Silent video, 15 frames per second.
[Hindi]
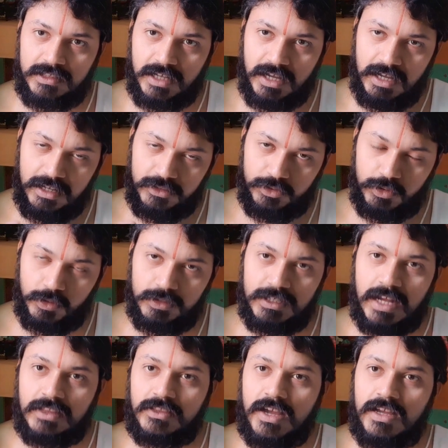से जुड़
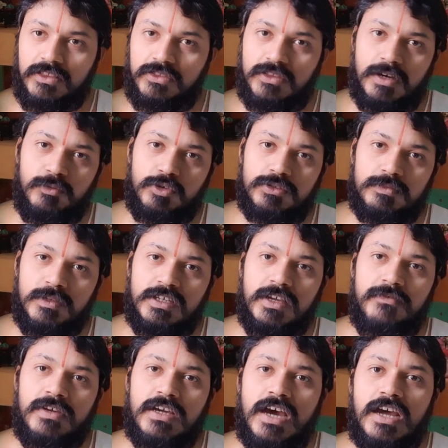जाता है तब उसमें
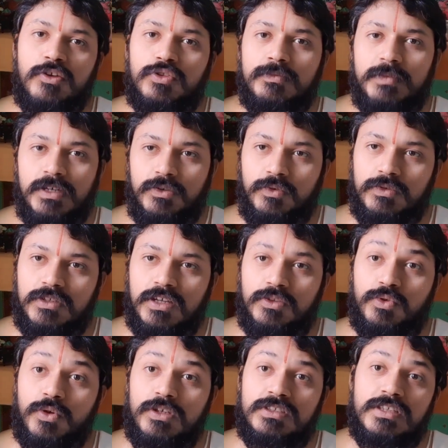ये विकार उत्पन्न होते हैं
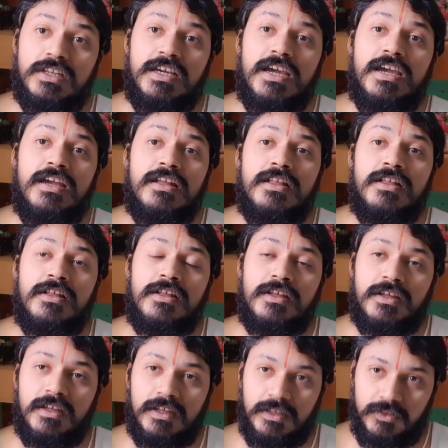तो इसलिए
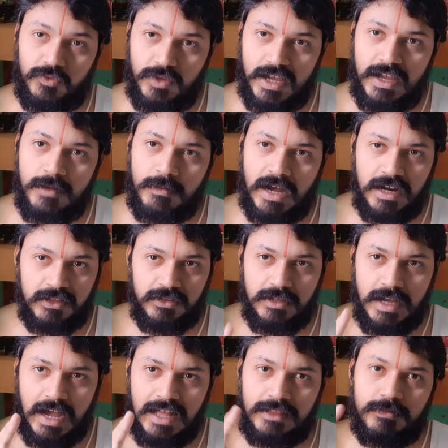देह
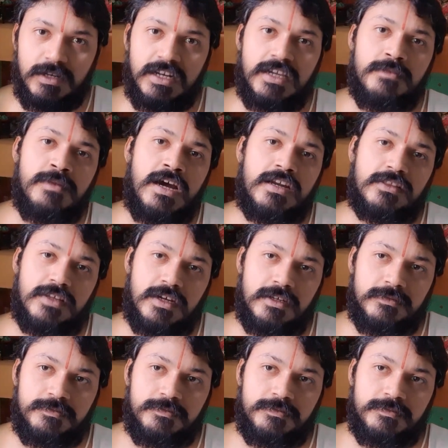मारती आत्मा नहीं मारता